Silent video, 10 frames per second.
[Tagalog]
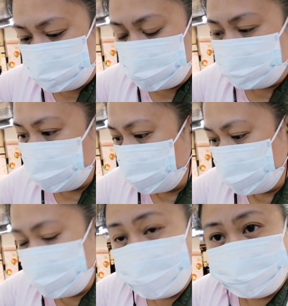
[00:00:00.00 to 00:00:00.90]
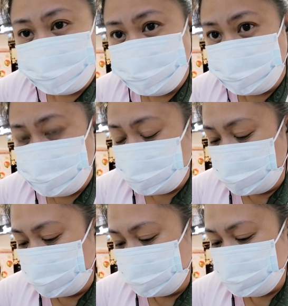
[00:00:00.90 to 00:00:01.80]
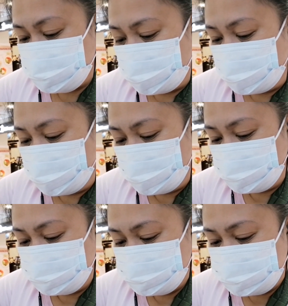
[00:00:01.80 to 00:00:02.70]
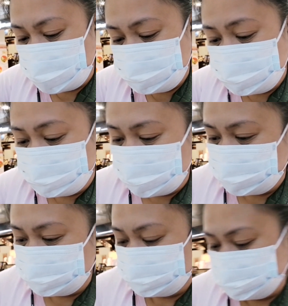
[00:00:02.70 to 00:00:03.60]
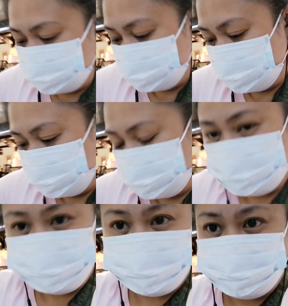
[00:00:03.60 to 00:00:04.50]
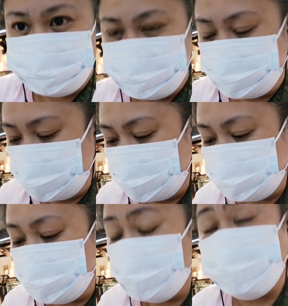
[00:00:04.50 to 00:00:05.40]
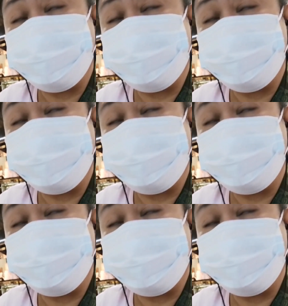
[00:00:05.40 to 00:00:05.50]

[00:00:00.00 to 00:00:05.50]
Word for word: May padala na natin yung isa. So, sa isa naman. Diba? Arito ako